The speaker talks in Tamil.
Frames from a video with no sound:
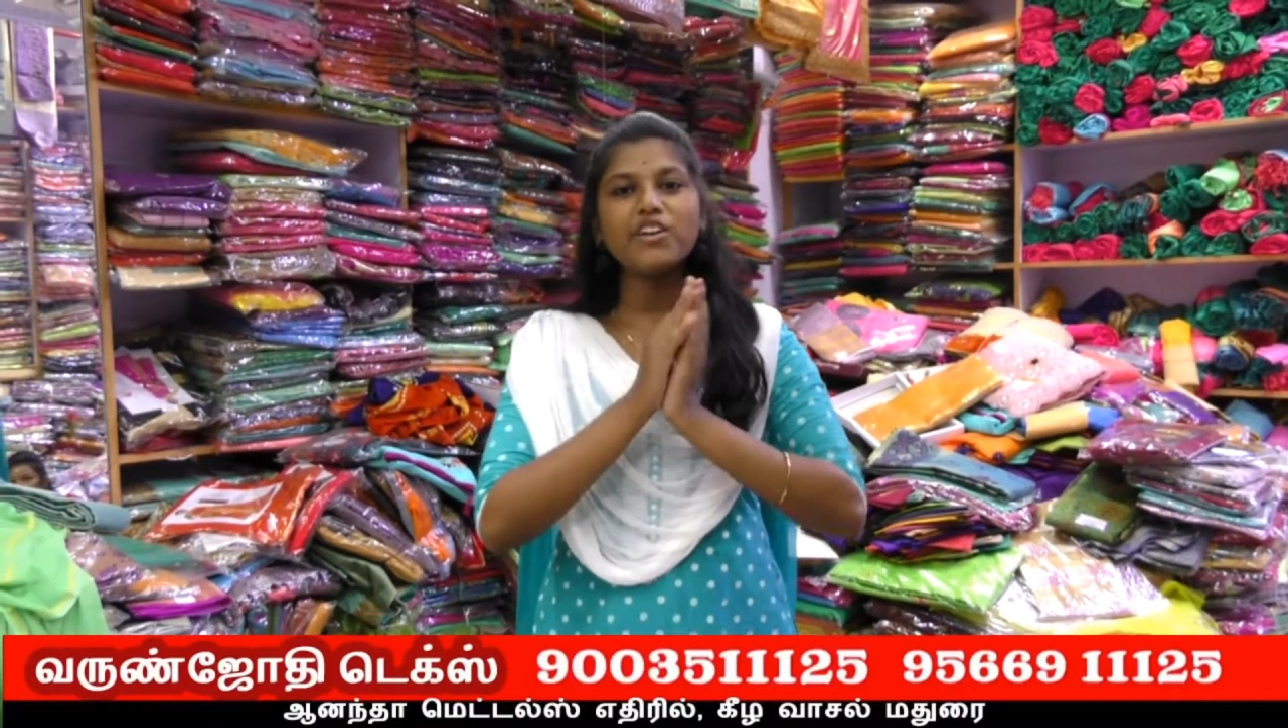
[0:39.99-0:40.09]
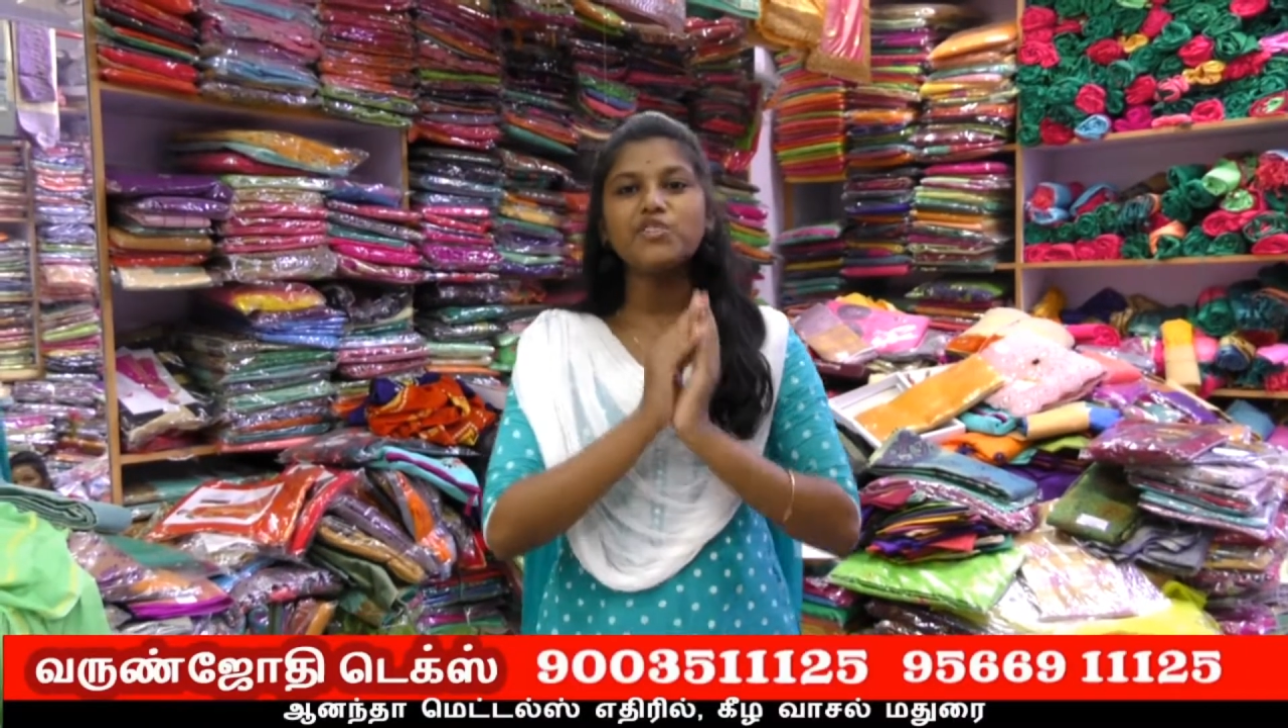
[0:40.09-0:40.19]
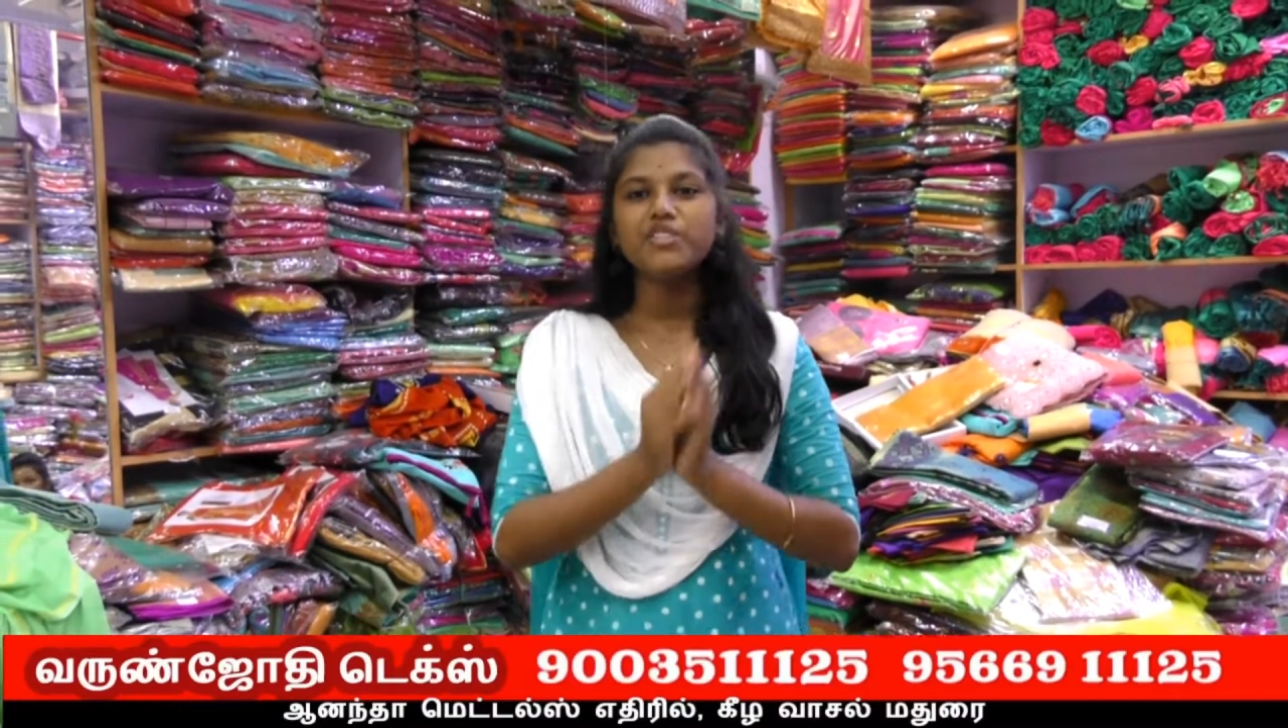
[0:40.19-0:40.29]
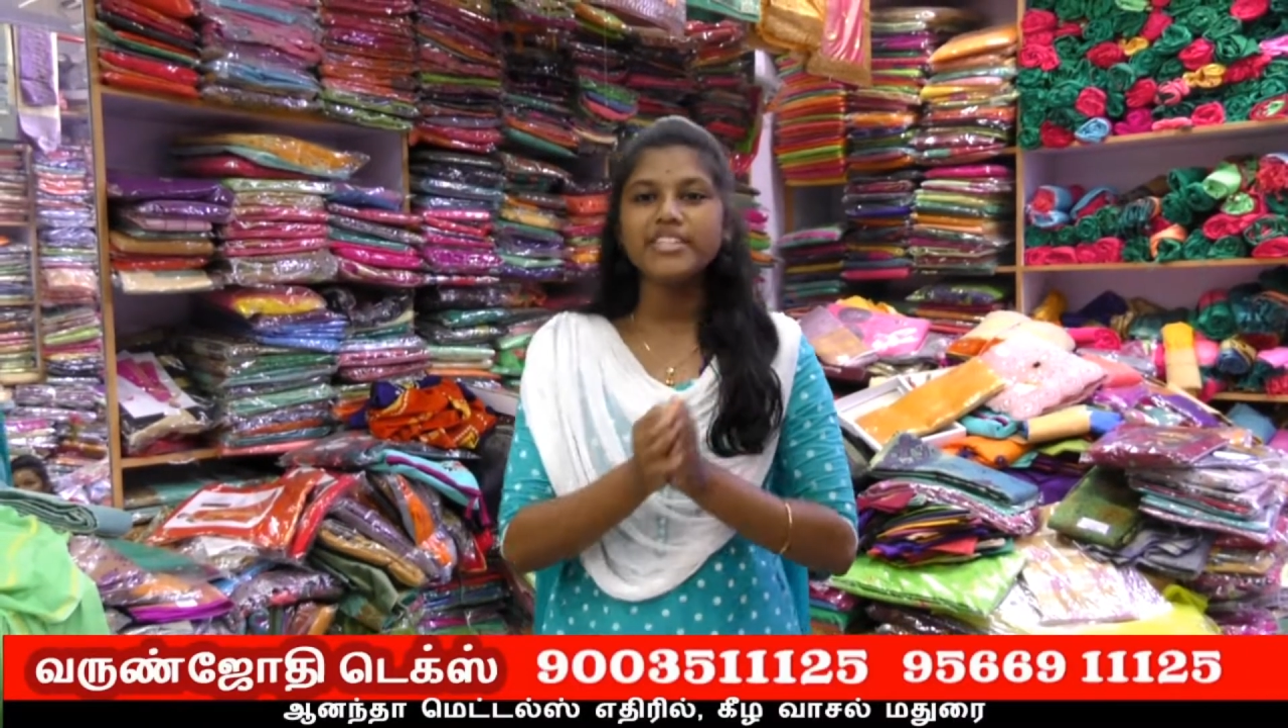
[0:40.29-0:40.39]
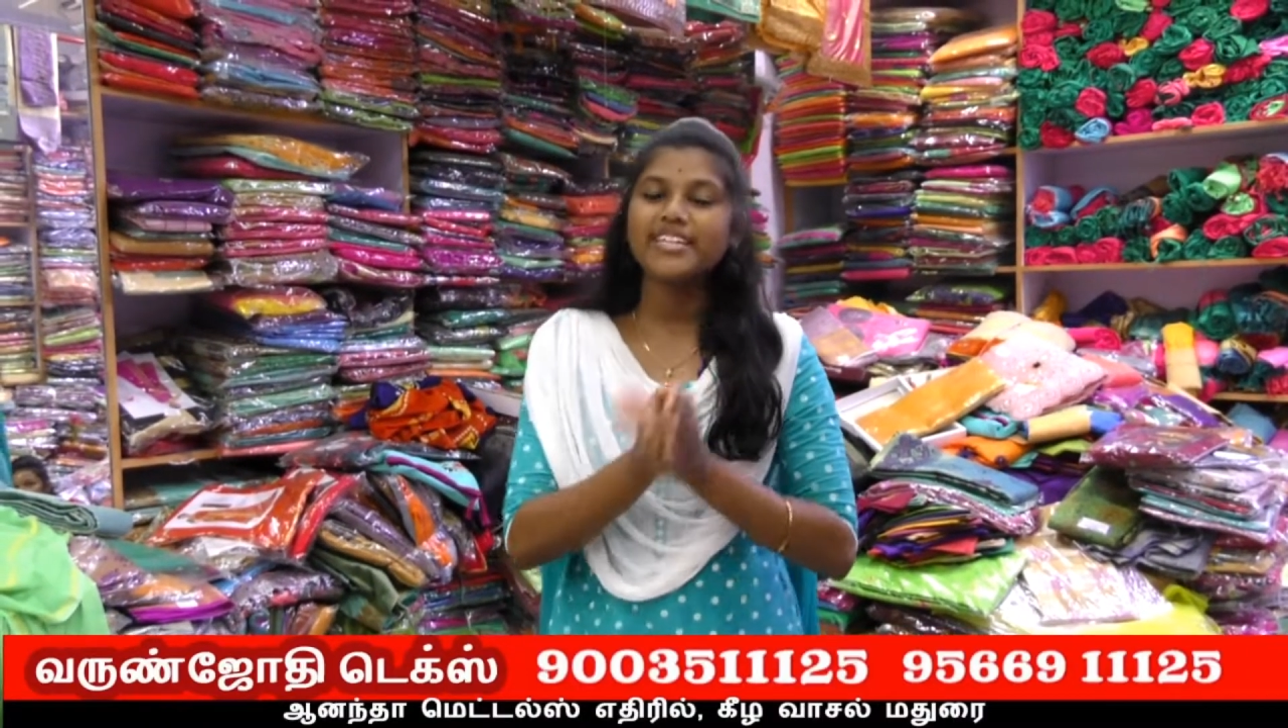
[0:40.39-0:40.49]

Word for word: வரைஞ்சதி